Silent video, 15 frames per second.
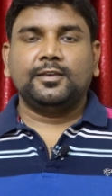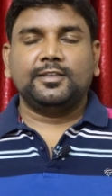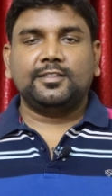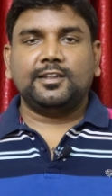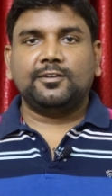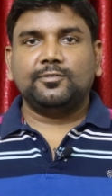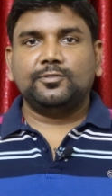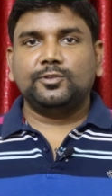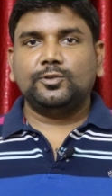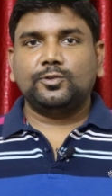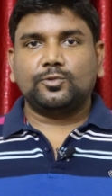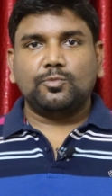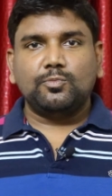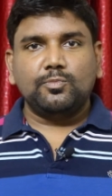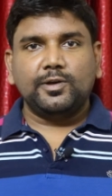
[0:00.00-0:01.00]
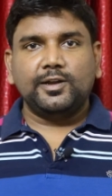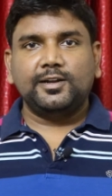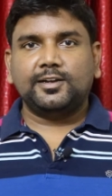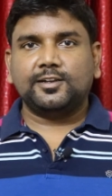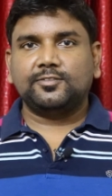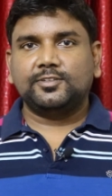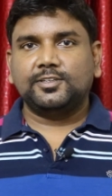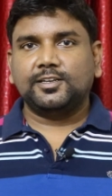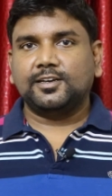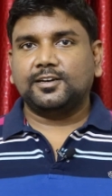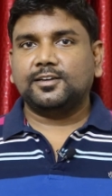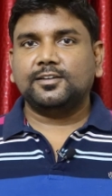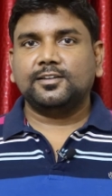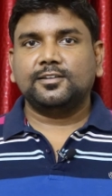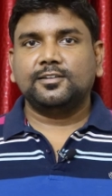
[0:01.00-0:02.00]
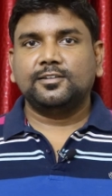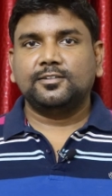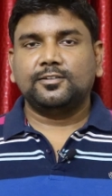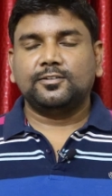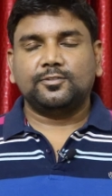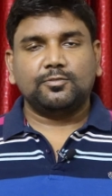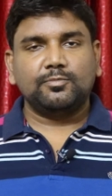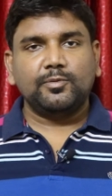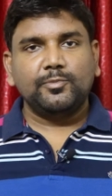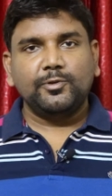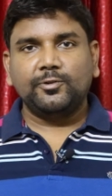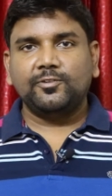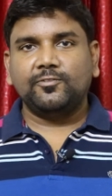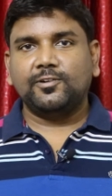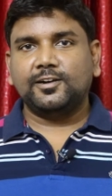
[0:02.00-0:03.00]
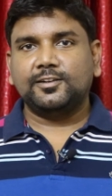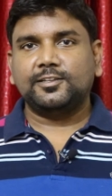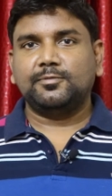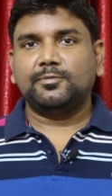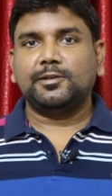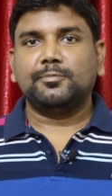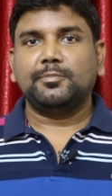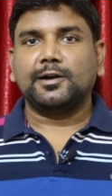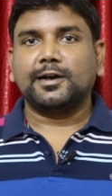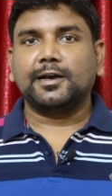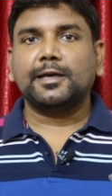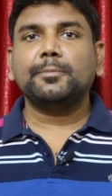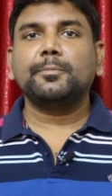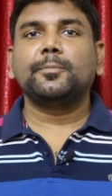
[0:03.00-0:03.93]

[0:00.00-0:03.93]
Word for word: இதெல்லாம் வந்து ரொம்ப இன்ட்ரெஸ்டிங்காக ரொம்ப பியூட்டிஃபுல்லாக எடுத்துகிட்டு போயிருப்பாங்க